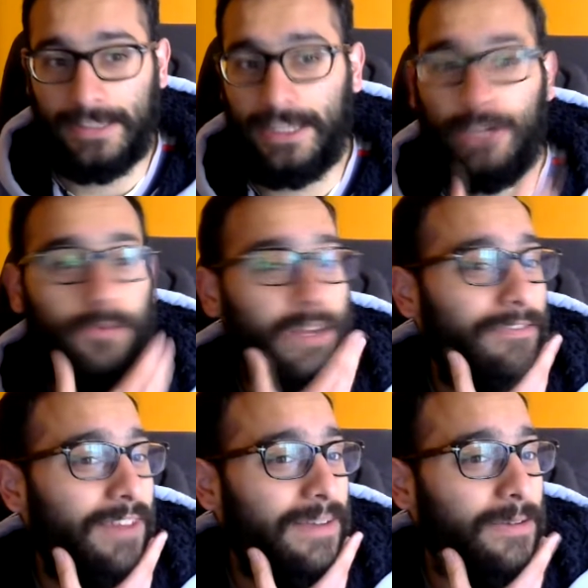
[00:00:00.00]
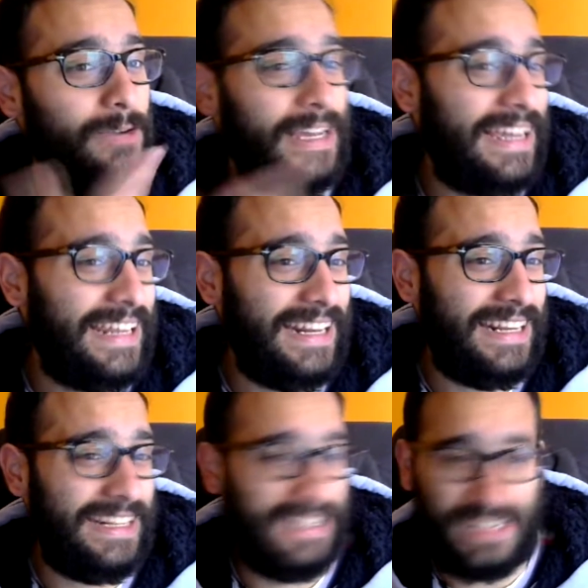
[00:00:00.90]
Tengo unas barbas, una cara
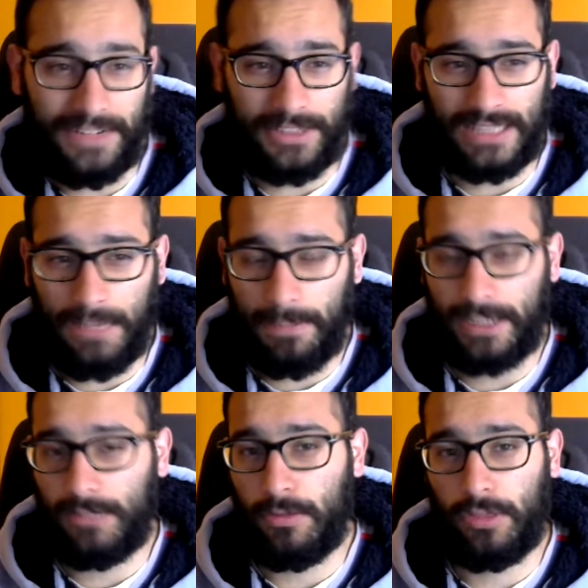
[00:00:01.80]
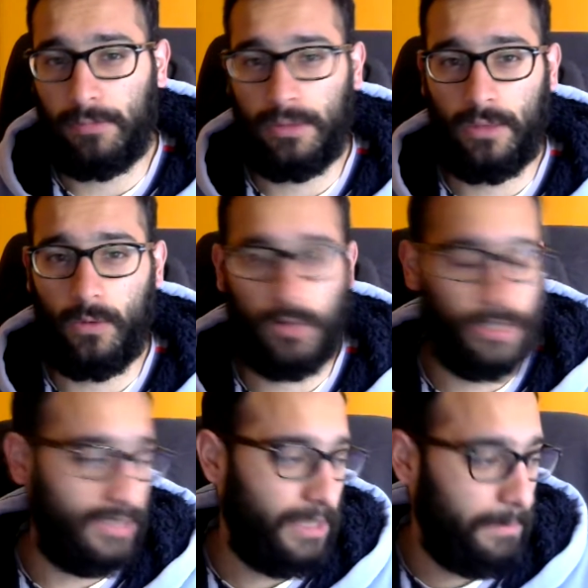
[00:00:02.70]
reventada, parezco un zombie de
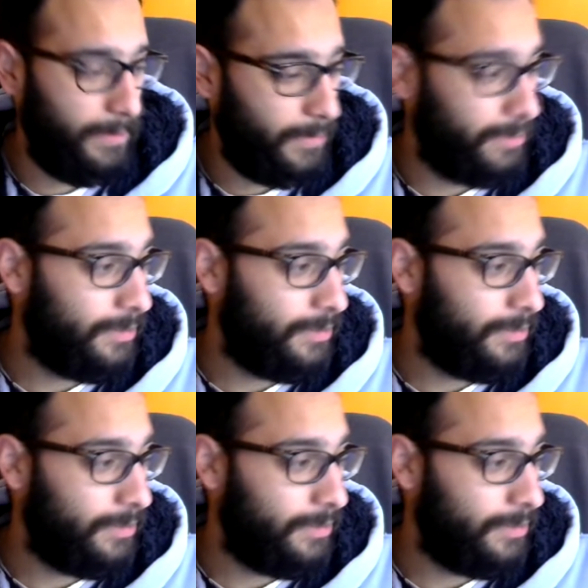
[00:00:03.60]
Walking Dead, pero bueno.